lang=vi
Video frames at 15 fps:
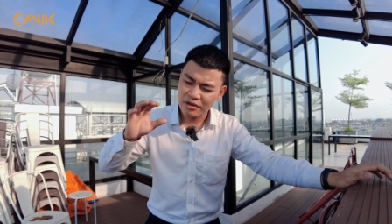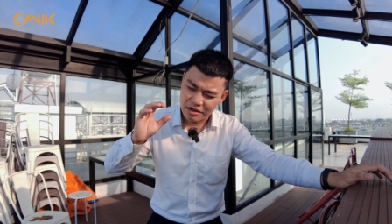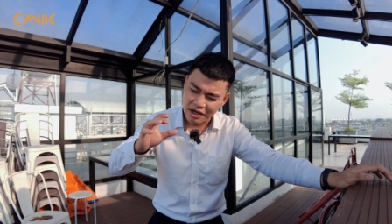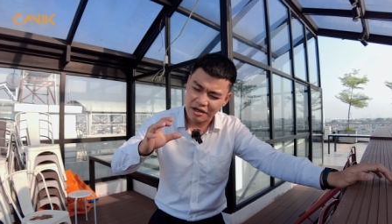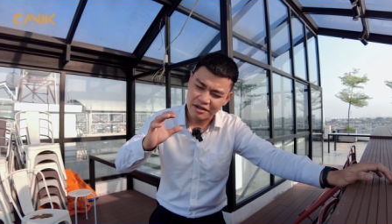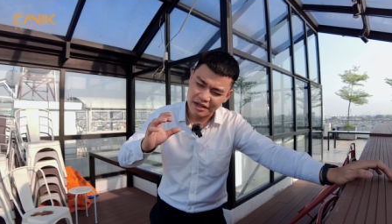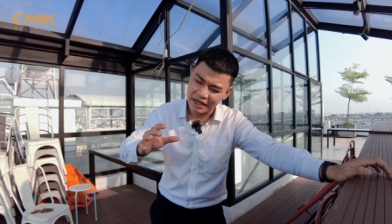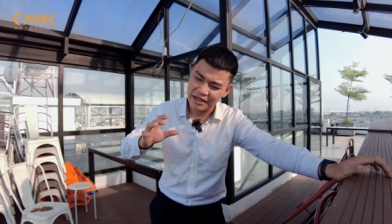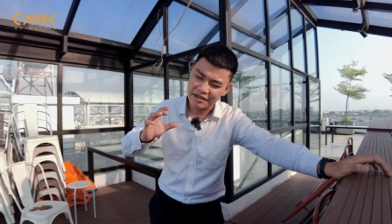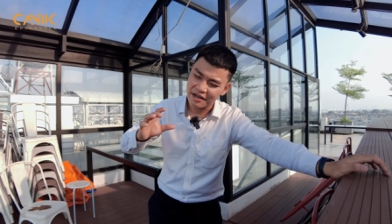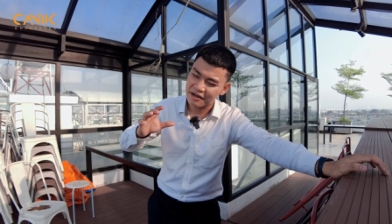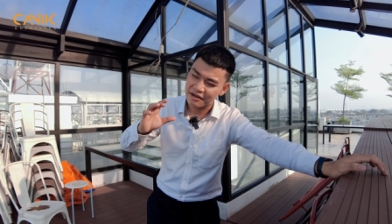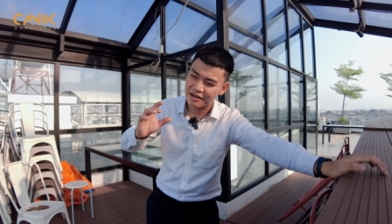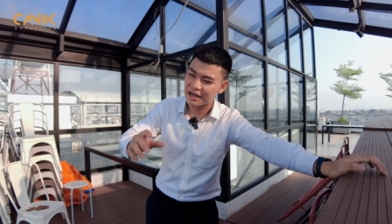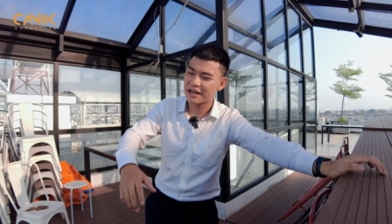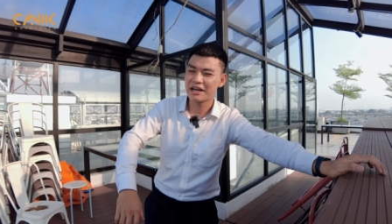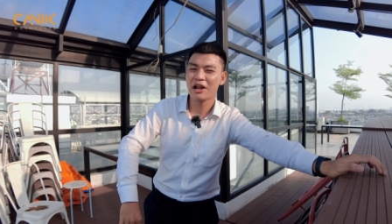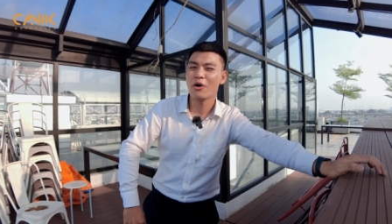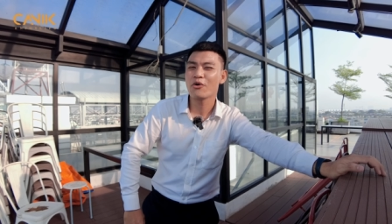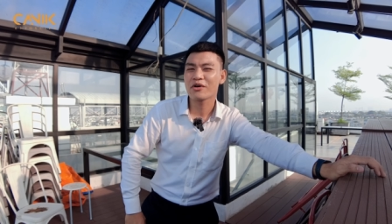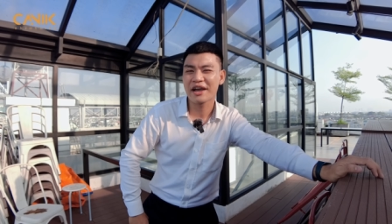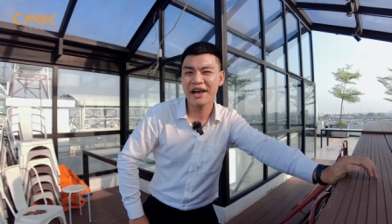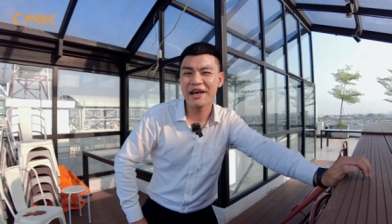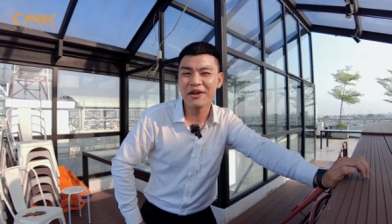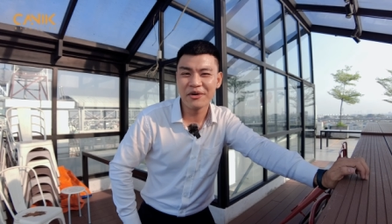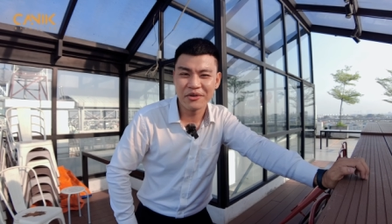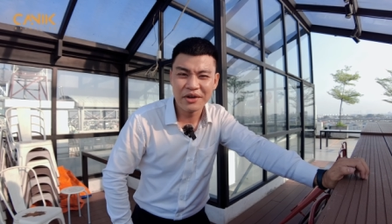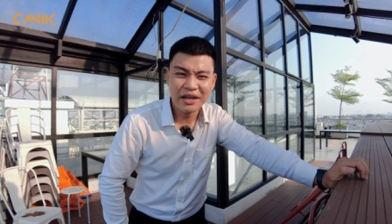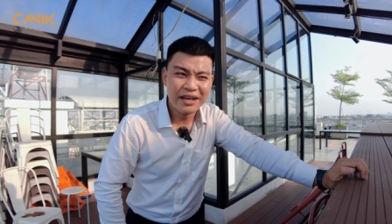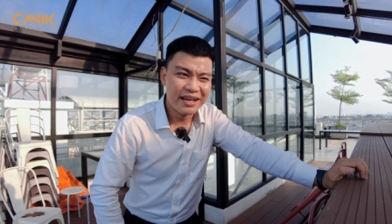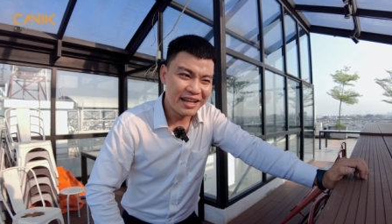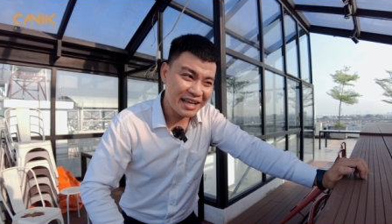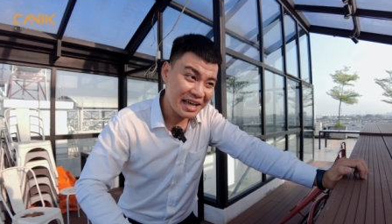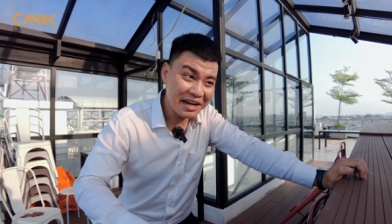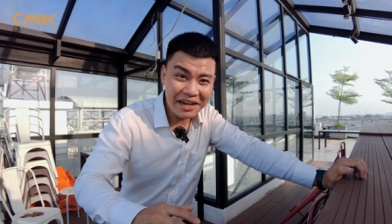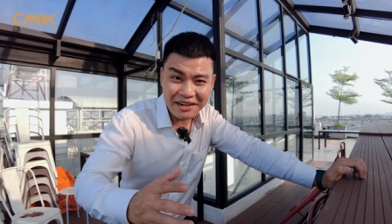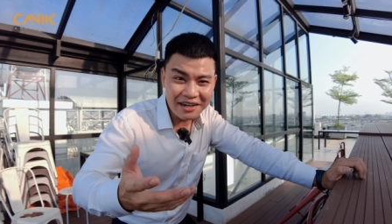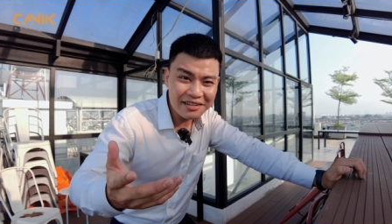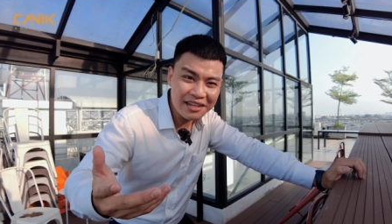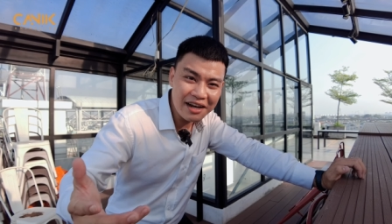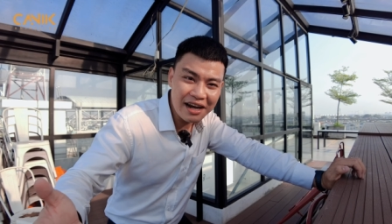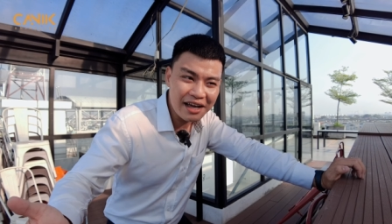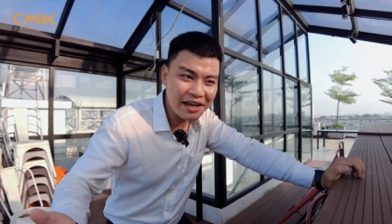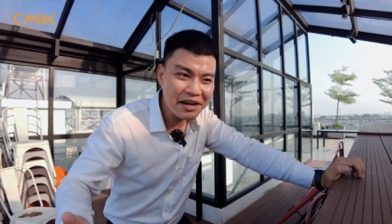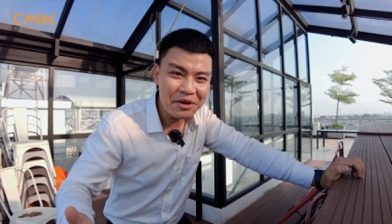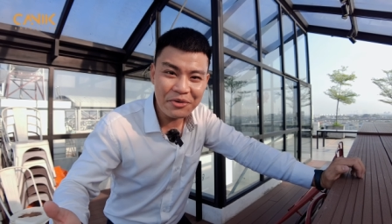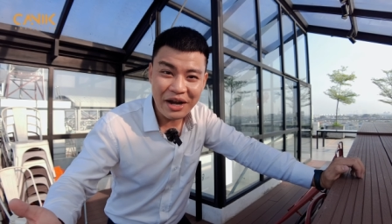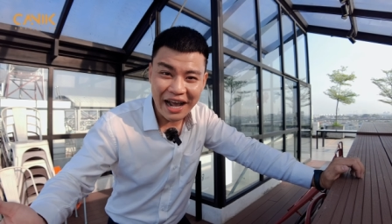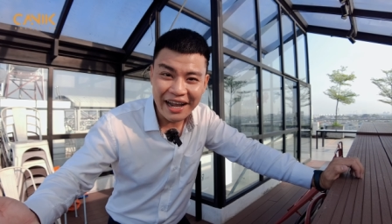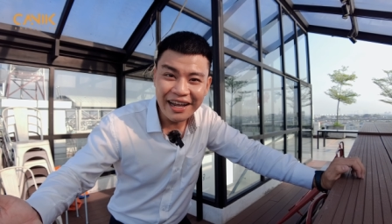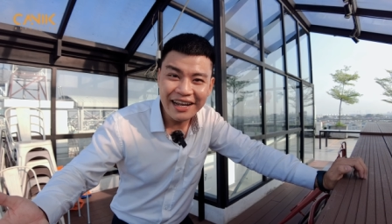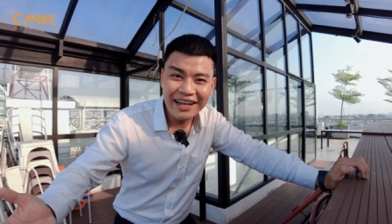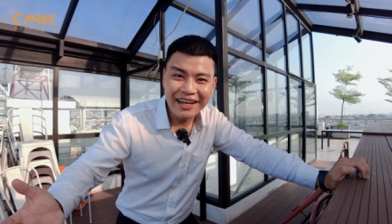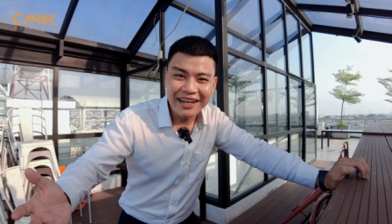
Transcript: cực kỳ cực kỳ là ok luôn thì Khánh rất thích là cái điều này